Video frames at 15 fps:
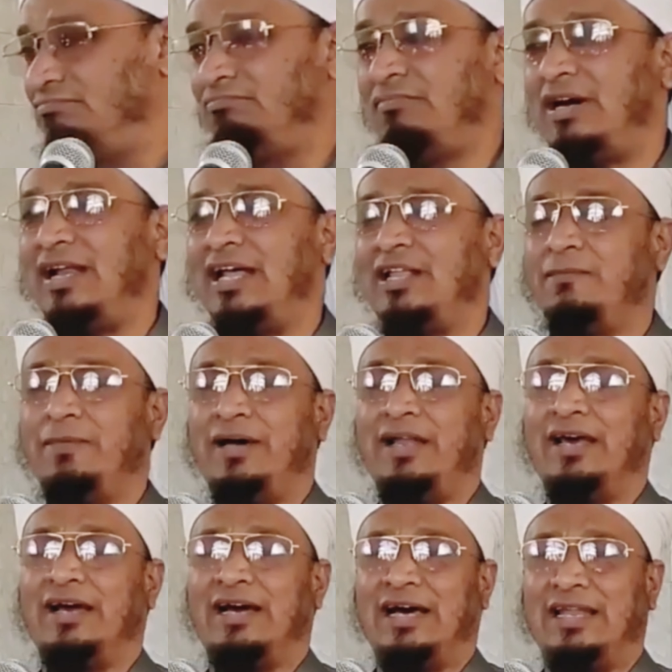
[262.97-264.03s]
मर्द
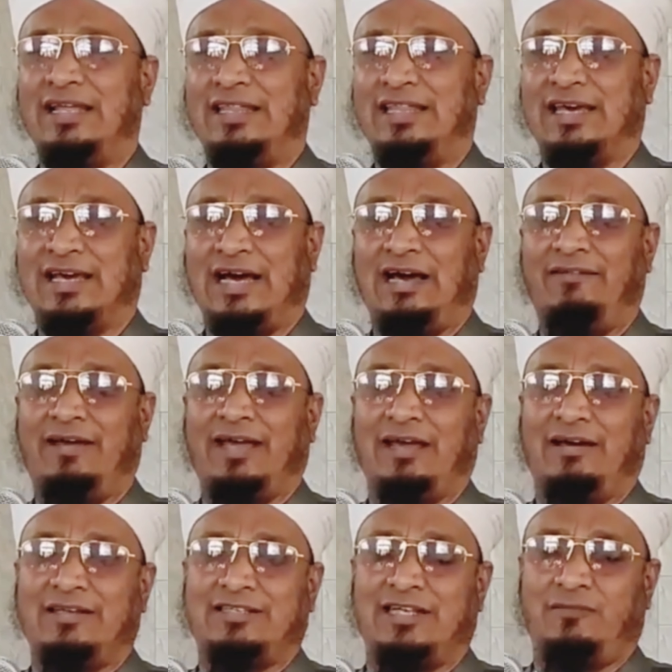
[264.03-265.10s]
बने खाली दिखावे के
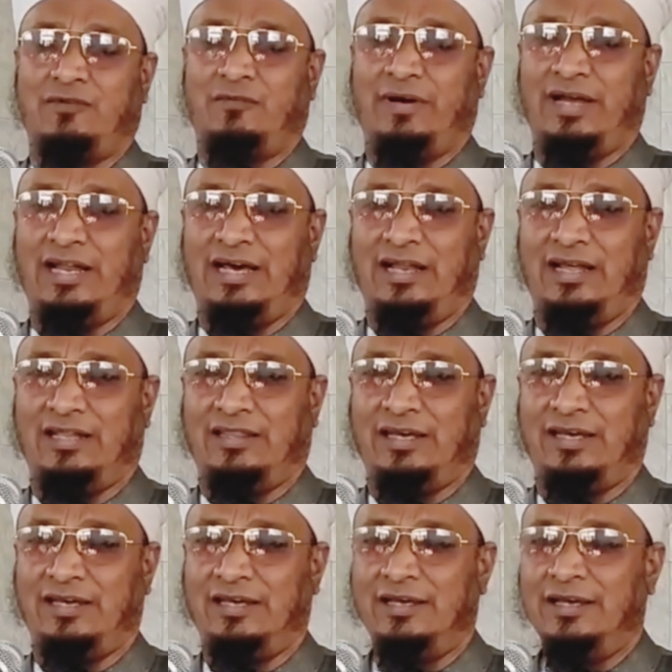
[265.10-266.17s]
वास्ते मोबाइल लेते
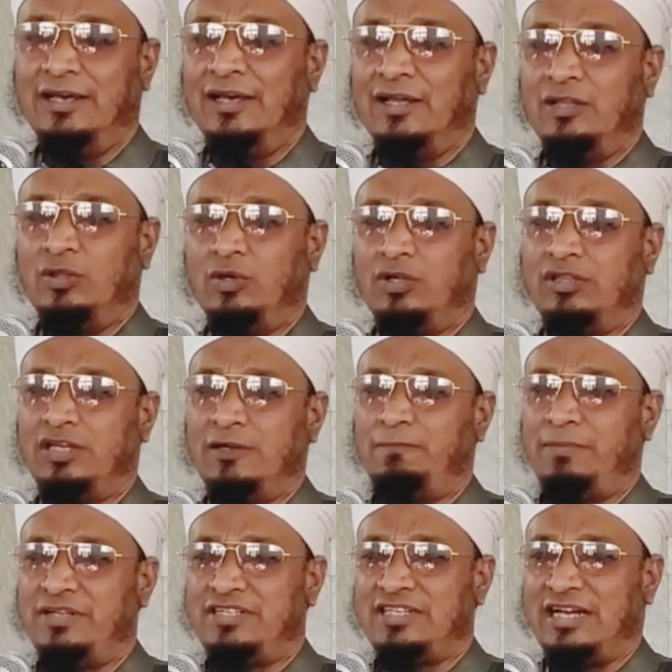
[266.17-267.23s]
ही दो तीन
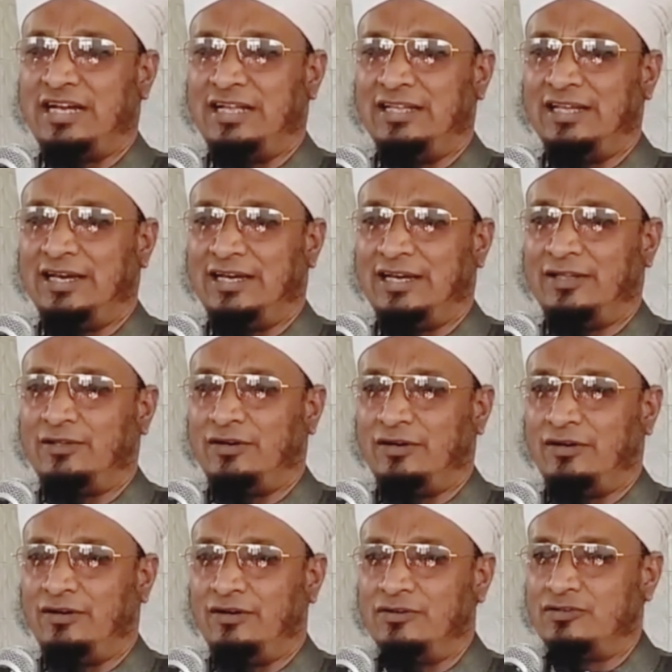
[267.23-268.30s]
पिक्चर देखे तो
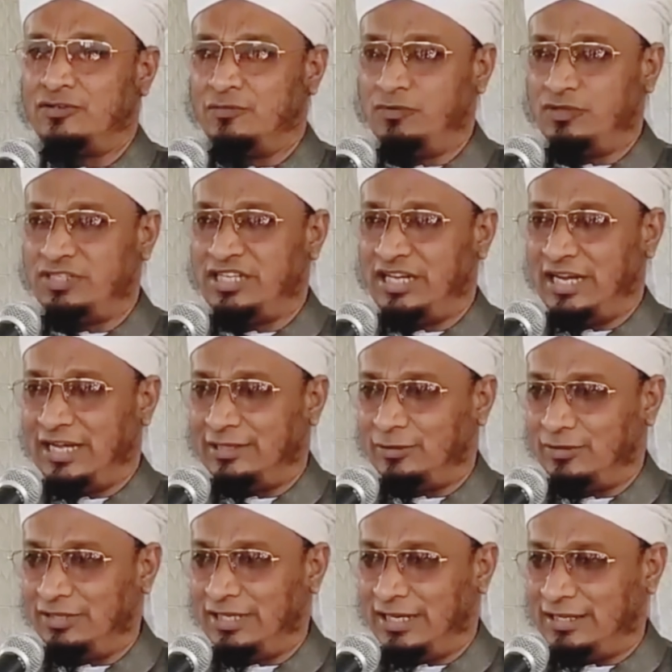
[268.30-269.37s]
सुबह से रात
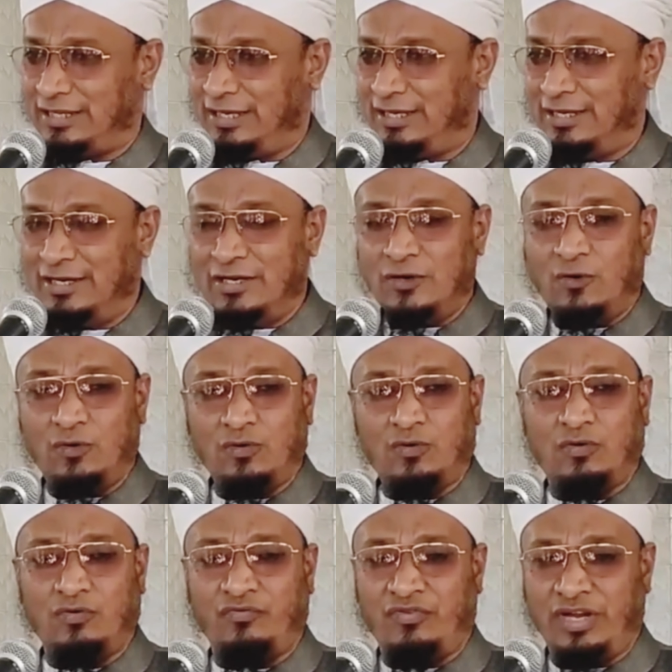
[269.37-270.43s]
हो जाती
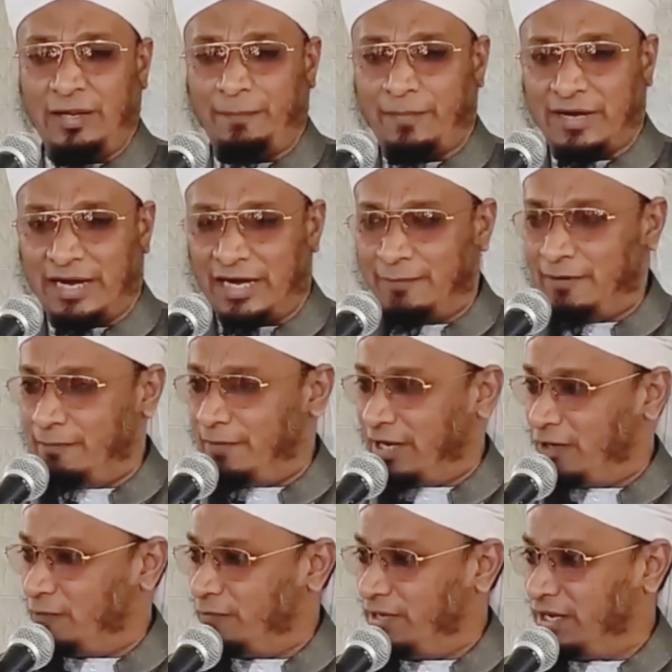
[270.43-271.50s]
उनको फ्लिपकार्ट भी
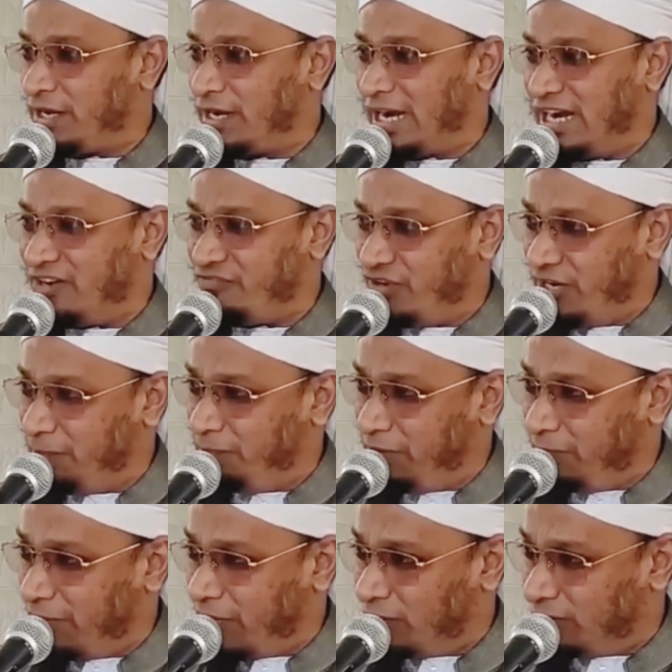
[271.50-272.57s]
मालूम नहीं कार्ट फ्लिप भी
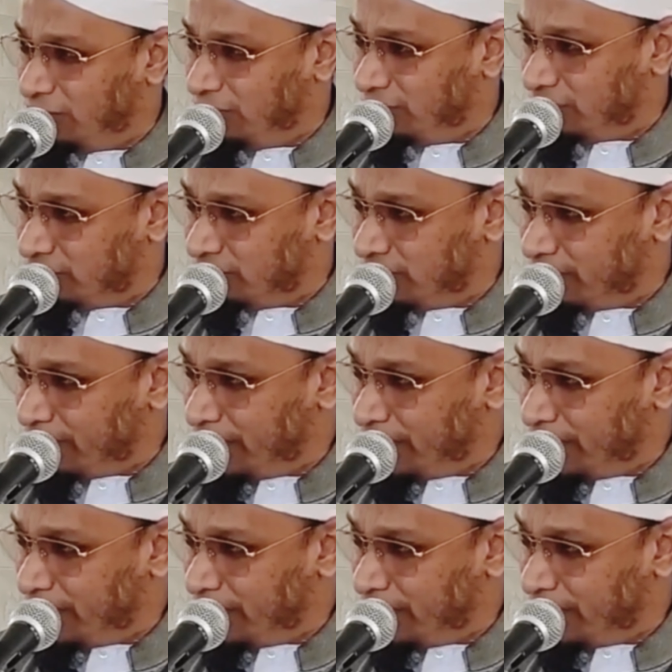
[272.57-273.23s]
मालूम नहीं उनको